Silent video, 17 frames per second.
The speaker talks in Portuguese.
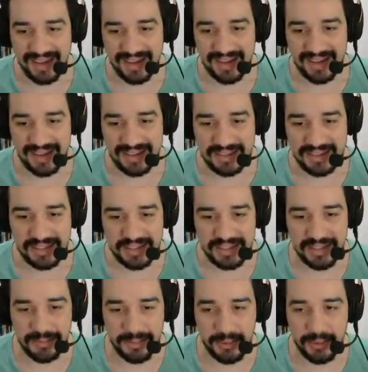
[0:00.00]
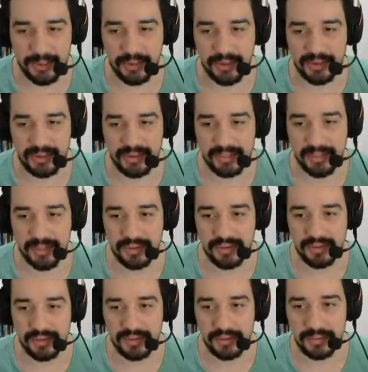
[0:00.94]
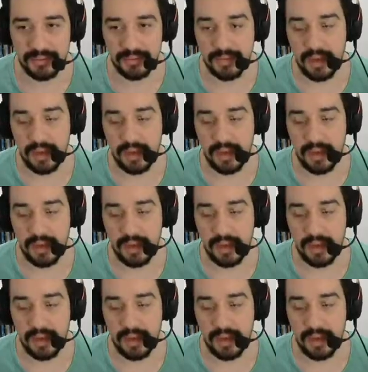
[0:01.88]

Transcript: E a gente já pegou dois bônus.